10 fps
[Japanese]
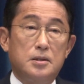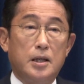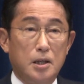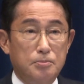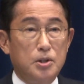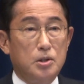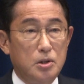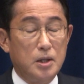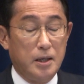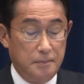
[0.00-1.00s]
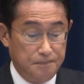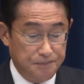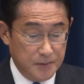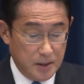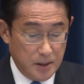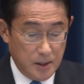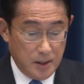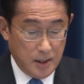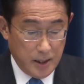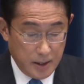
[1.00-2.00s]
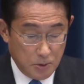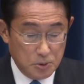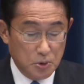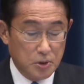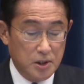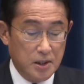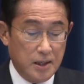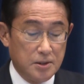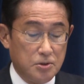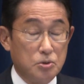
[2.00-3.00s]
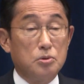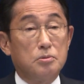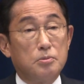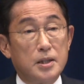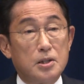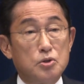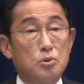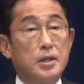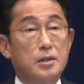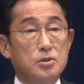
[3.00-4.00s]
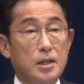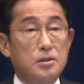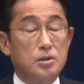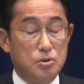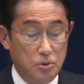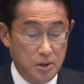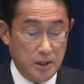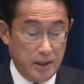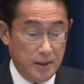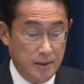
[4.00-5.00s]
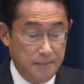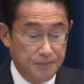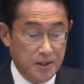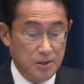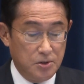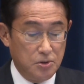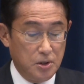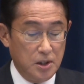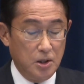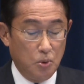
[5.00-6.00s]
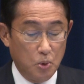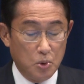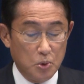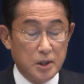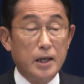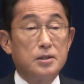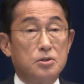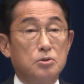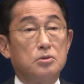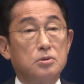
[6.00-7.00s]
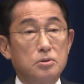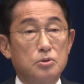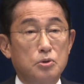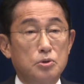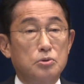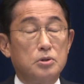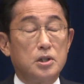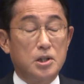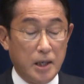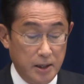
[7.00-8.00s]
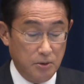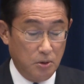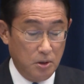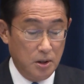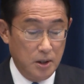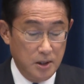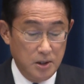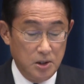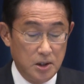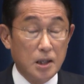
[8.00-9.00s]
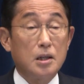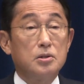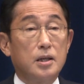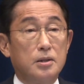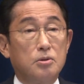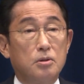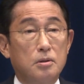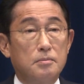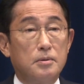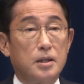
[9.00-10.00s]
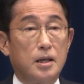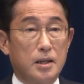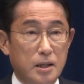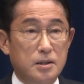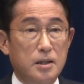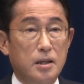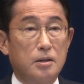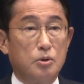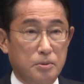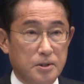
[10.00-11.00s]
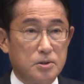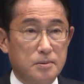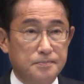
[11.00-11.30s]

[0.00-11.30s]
テレビ入りで国葬儀に関する私の決断について、質疑にお答えするという機会をいただきたいと考えております。